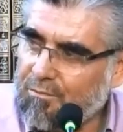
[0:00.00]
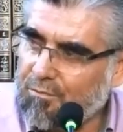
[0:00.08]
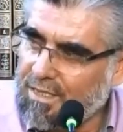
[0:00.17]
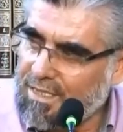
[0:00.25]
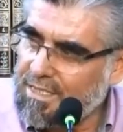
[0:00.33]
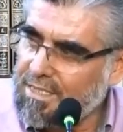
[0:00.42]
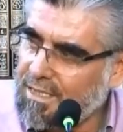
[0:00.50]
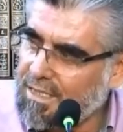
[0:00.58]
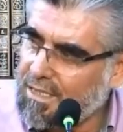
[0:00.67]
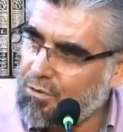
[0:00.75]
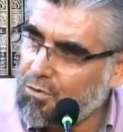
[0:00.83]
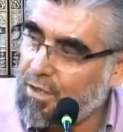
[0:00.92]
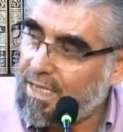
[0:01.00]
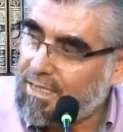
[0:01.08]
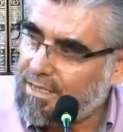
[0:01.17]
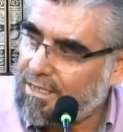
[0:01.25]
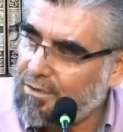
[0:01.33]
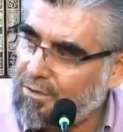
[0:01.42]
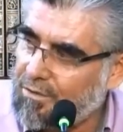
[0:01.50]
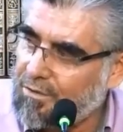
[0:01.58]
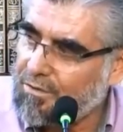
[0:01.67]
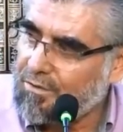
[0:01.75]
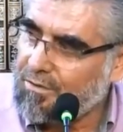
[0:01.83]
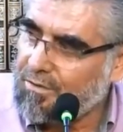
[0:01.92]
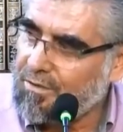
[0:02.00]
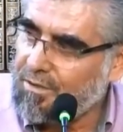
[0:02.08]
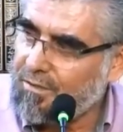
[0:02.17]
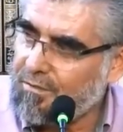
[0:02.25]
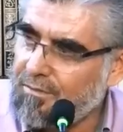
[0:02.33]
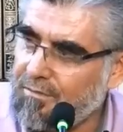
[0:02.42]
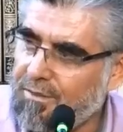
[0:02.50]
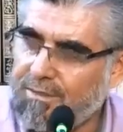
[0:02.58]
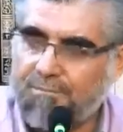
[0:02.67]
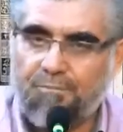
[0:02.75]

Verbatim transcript: bu insanları çok etkiliyor. Tamam mı?